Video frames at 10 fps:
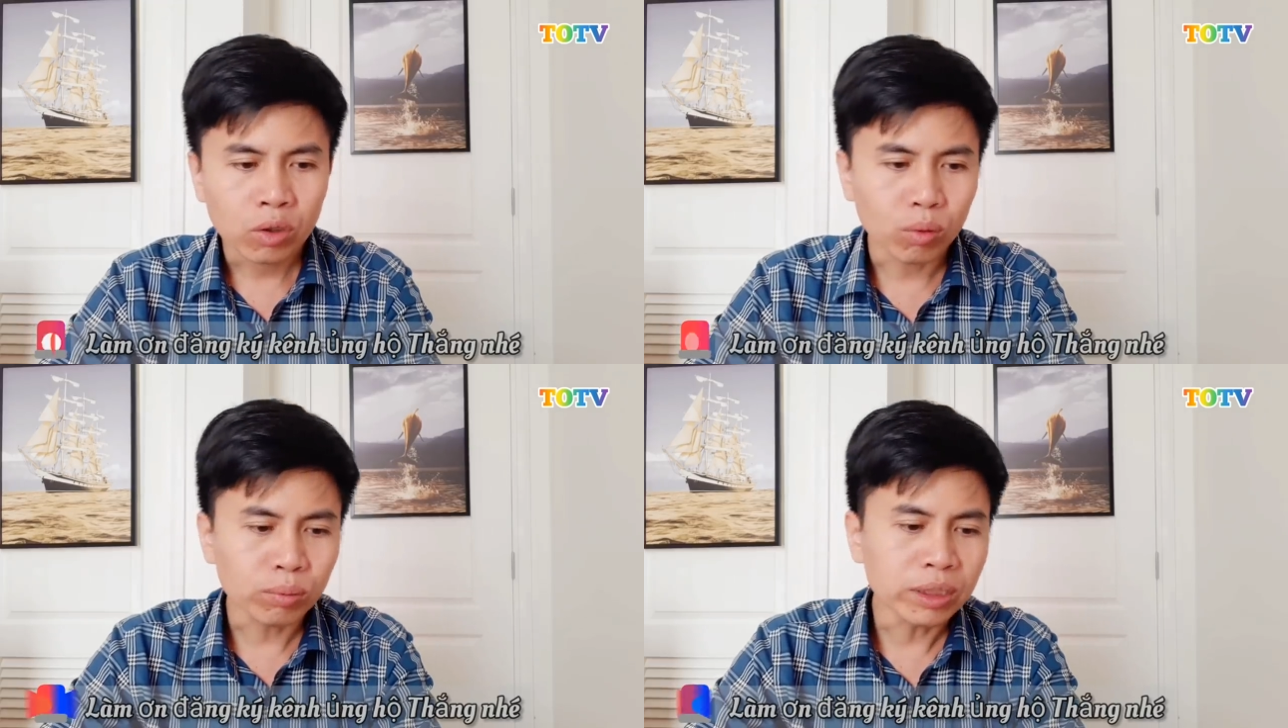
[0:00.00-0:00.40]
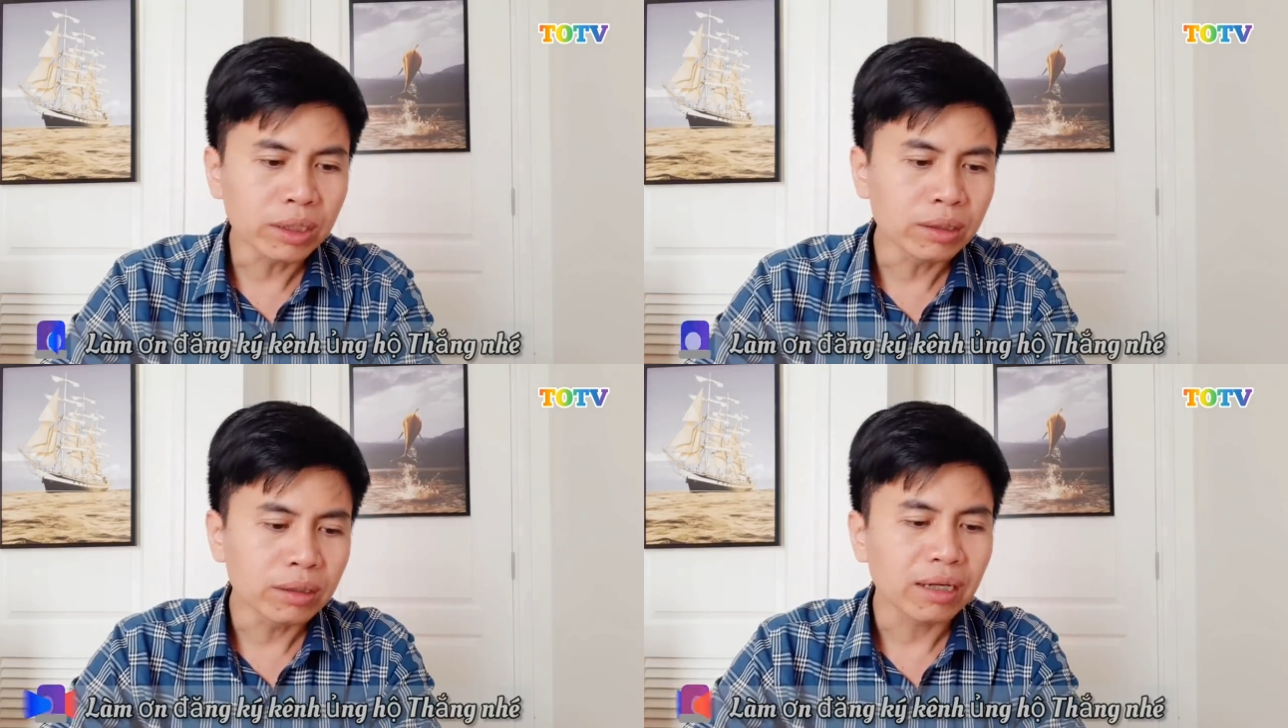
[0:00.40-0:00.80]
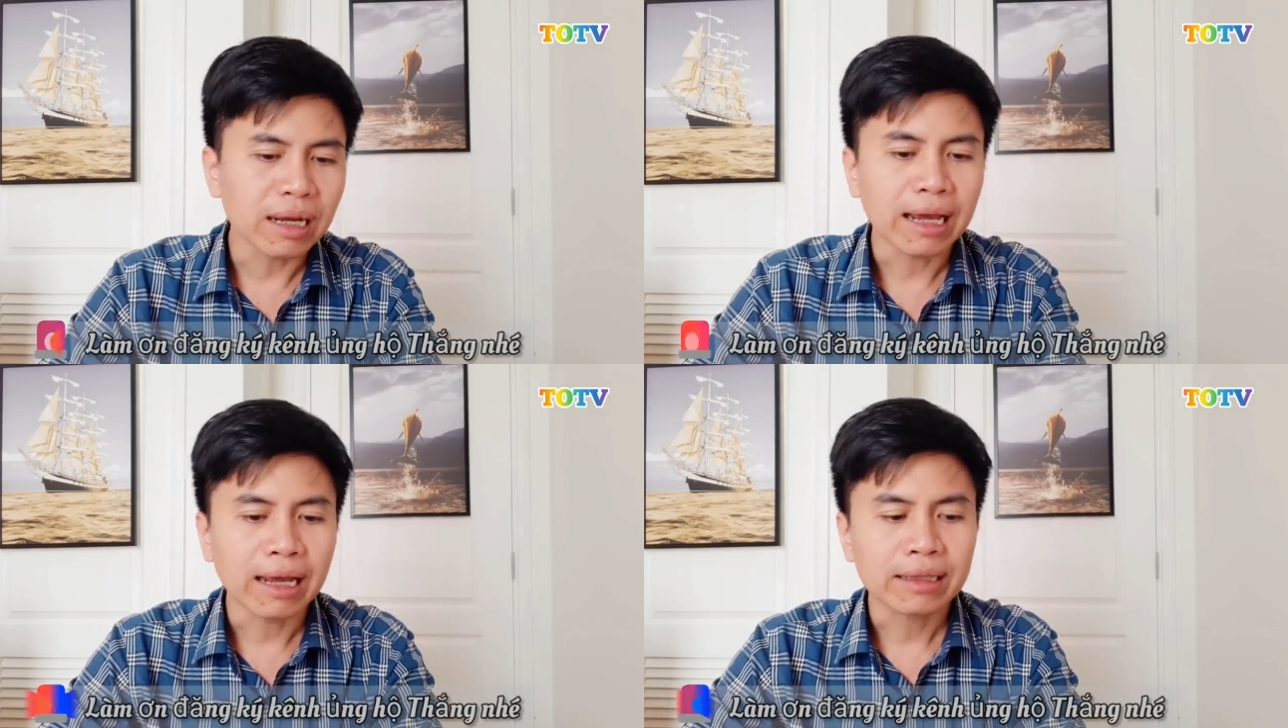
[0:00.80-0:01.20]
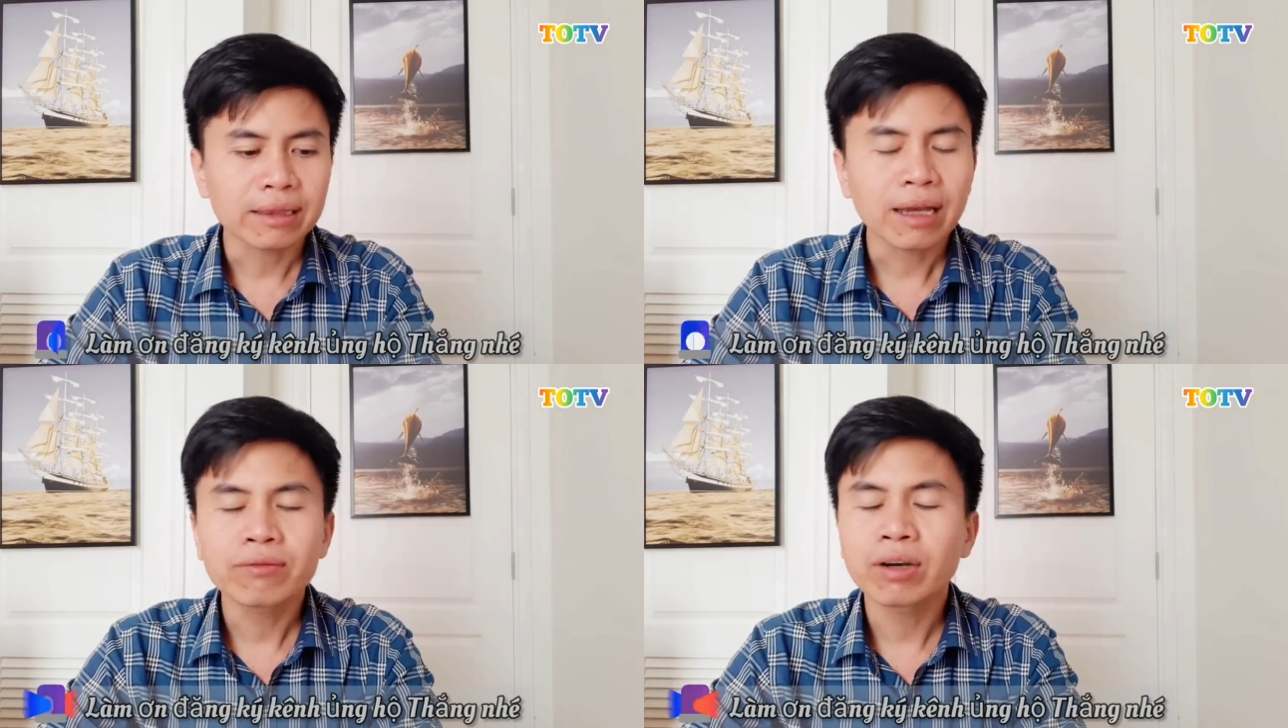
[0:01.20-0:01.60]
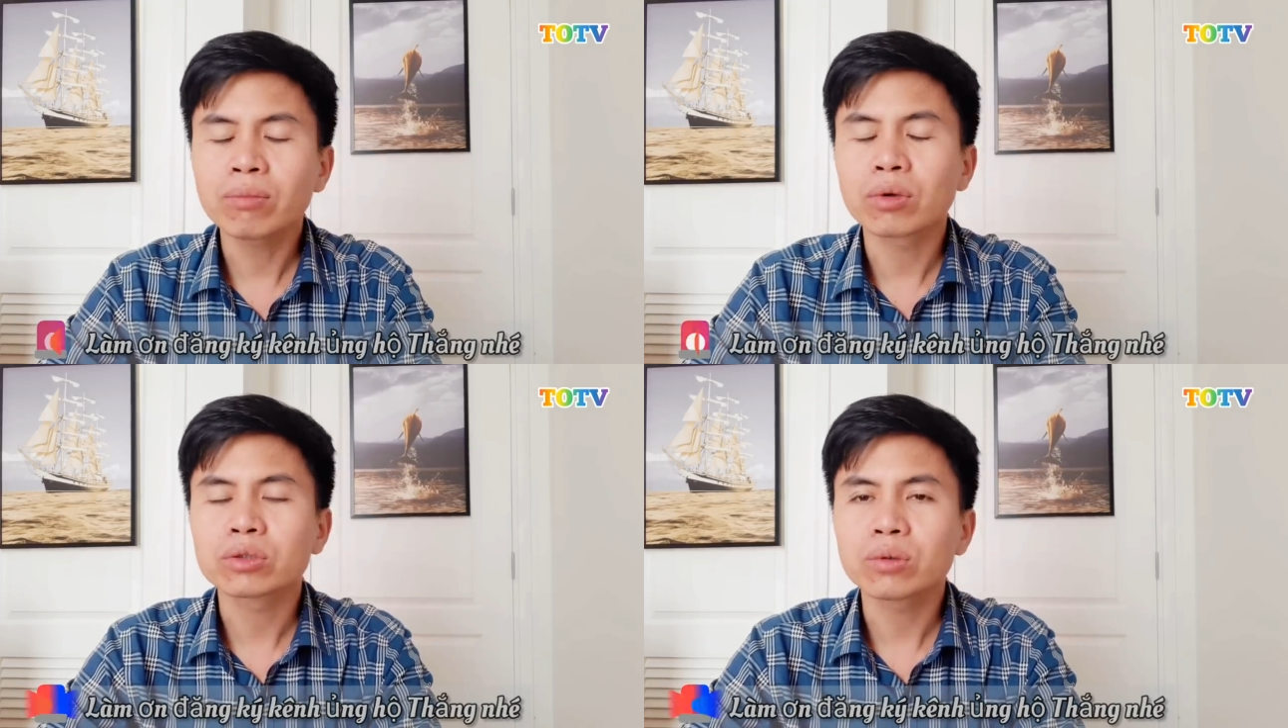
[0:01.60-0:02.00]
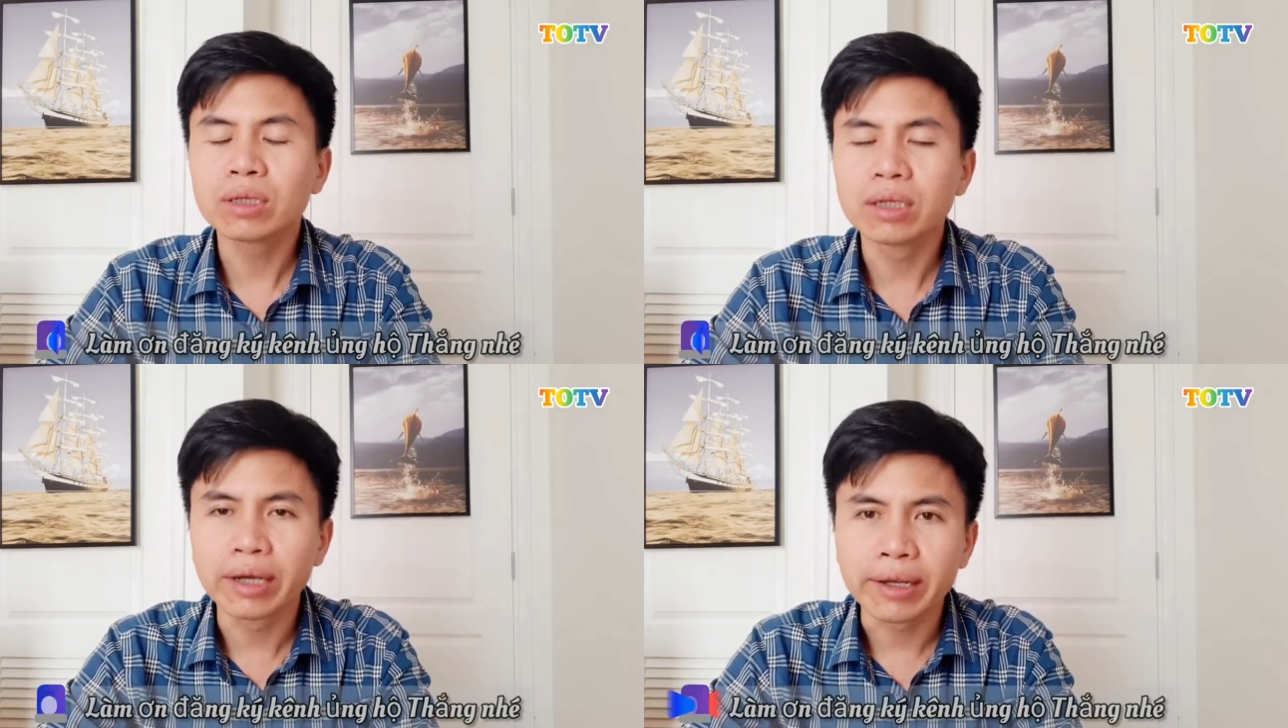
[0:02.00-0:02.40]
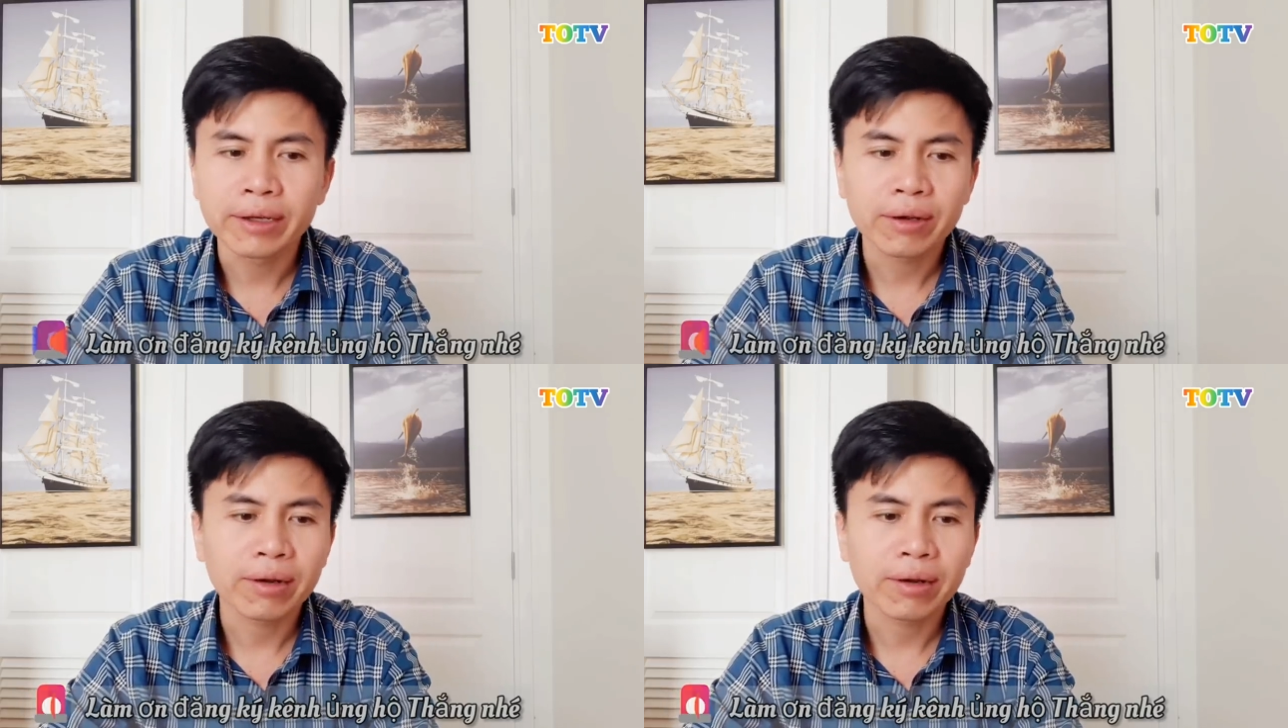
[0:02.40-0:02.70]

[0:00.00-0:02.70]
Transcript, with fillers: cũng như là tham vấn một số người